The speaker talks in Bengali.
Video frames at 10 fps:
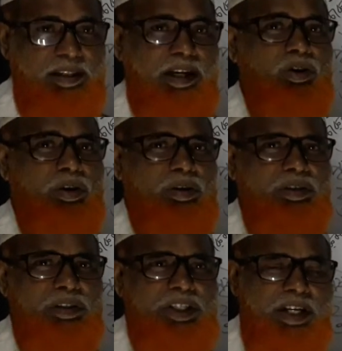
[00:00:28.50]
দেখো
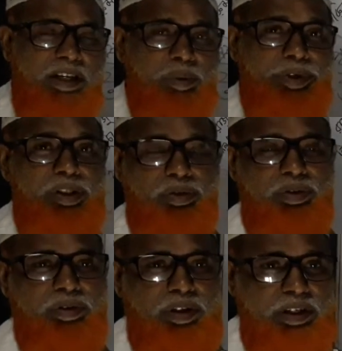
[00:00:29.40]
শিক্ষার্থীবৃন্দ
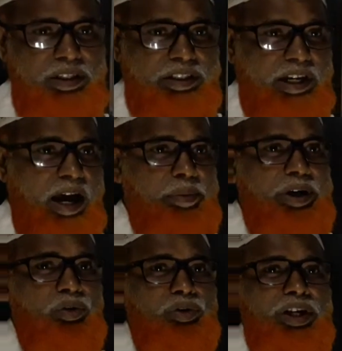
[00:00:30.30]
যে
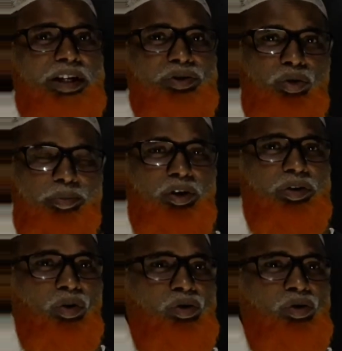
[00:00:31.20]
আমরা অনেক সময়